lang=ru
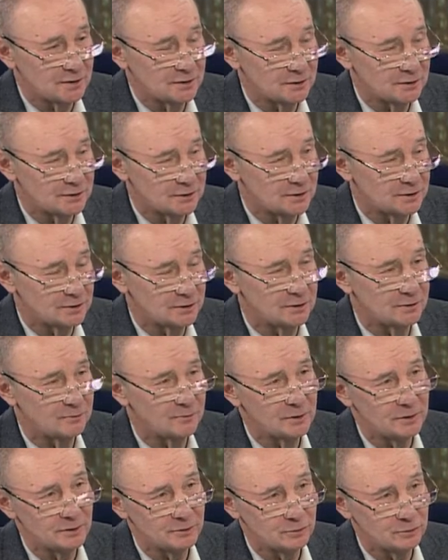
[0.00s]
этой сессии
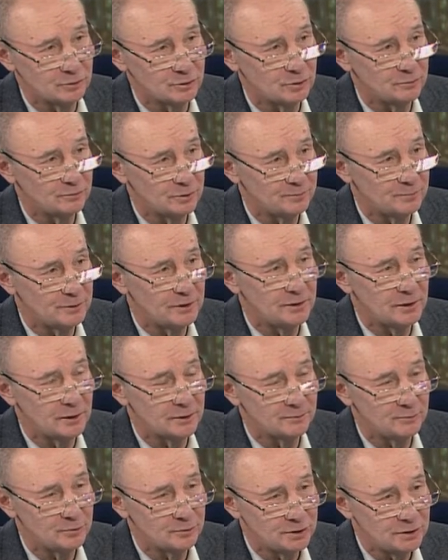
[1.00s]
было то, чтобы принять
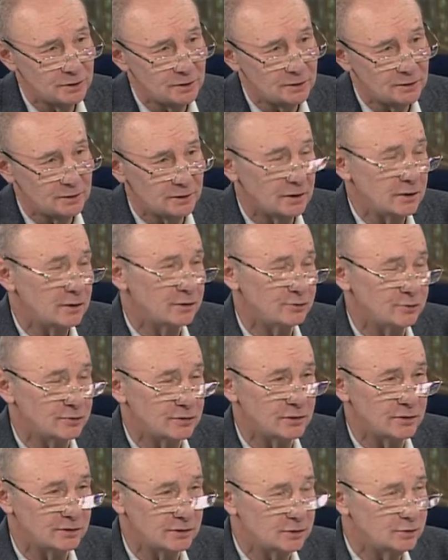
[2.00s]
бюджет, и я хочу
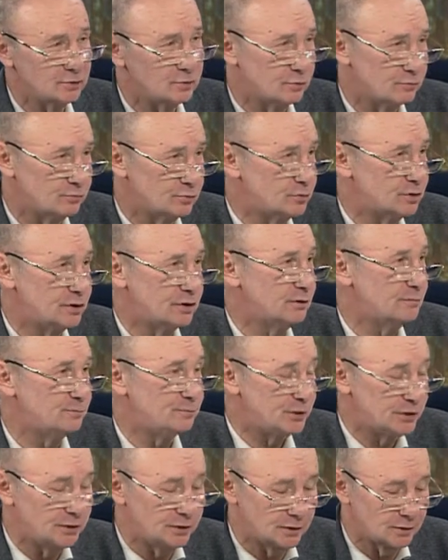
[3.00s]
сказать, что бюджет
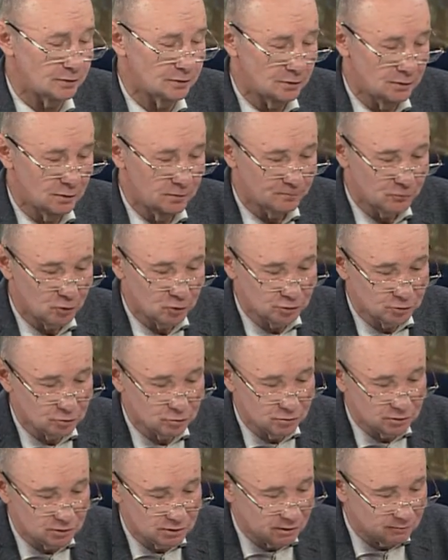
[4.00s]
принят. То есть
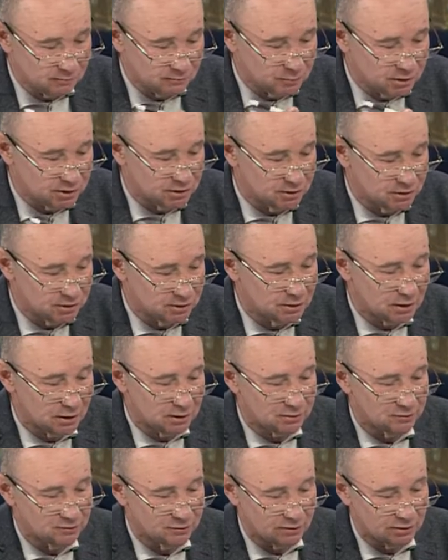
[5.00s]
он там вместе с
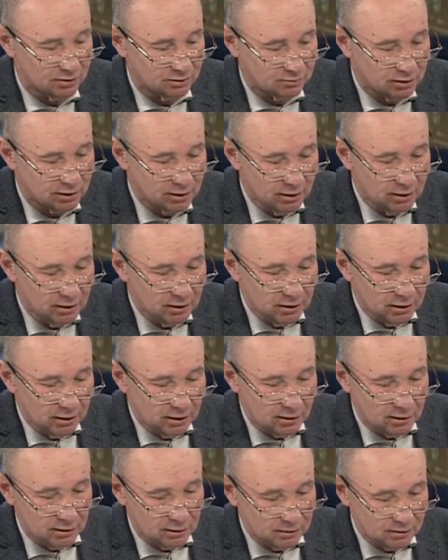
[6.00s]
трансфертами
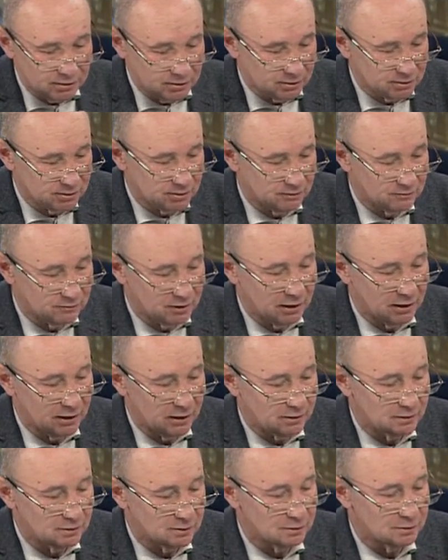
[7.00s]
э,
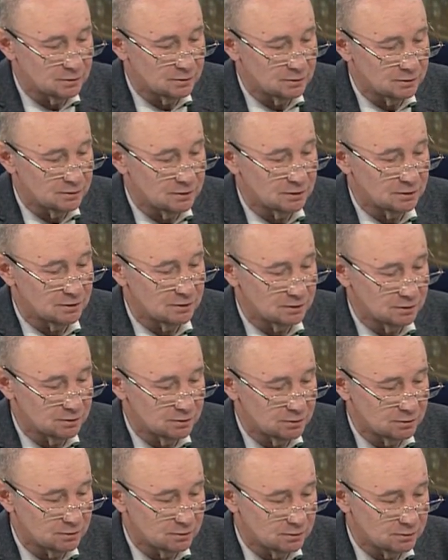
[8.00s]
составляет
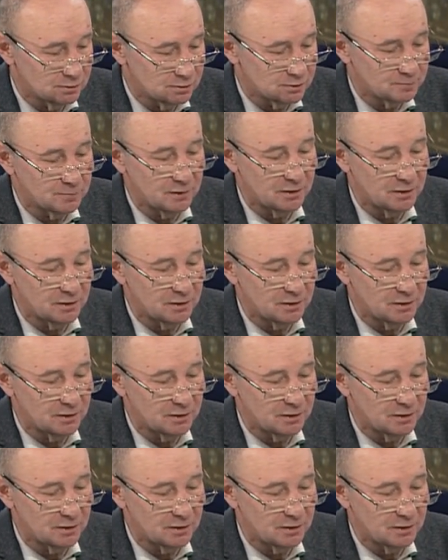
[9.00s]
10,5